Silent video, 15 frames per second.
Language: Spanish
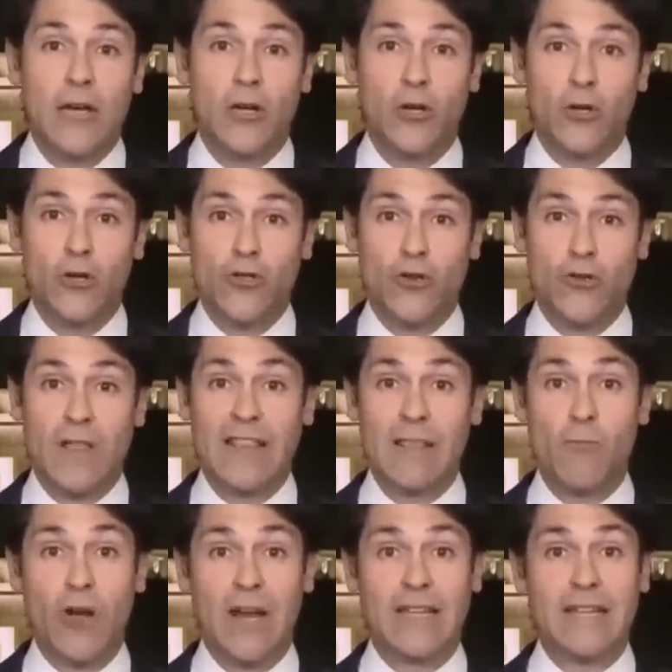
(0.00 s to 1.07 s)
Los
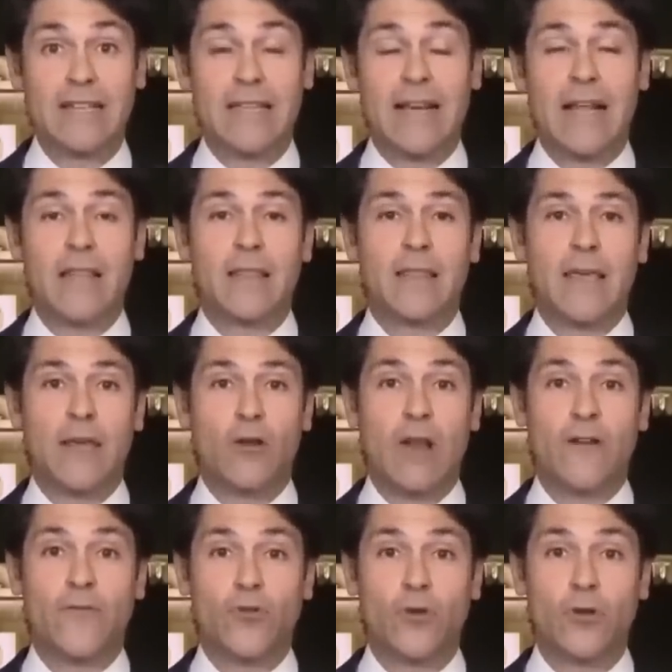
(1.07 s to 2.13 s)
socialdemócratas del canciller
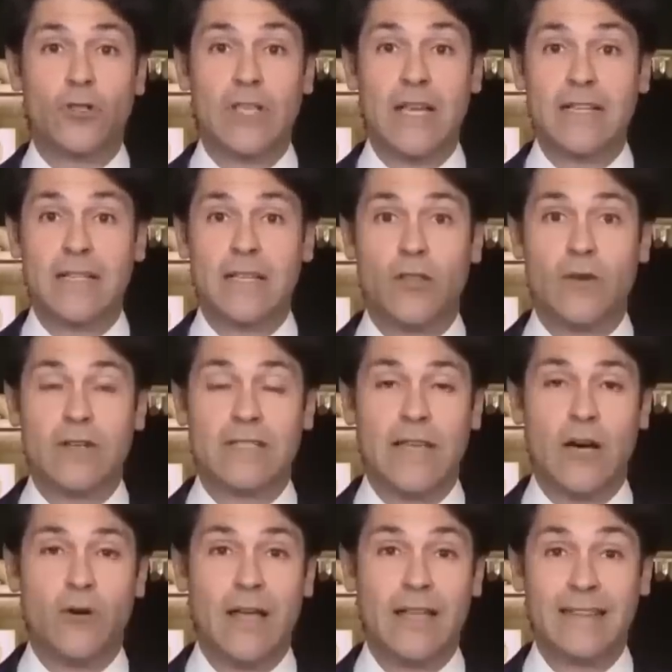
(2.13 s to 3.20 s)
Olaf Scholz sido
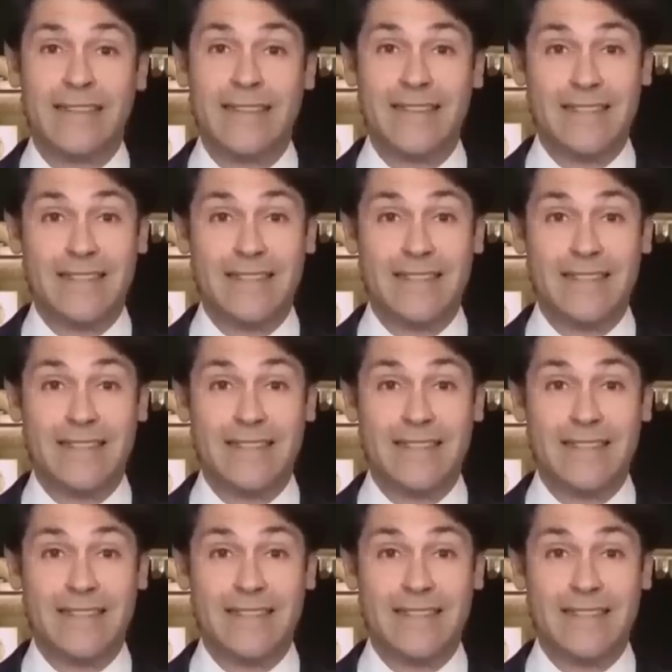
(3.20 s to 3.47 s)
hasta ahora,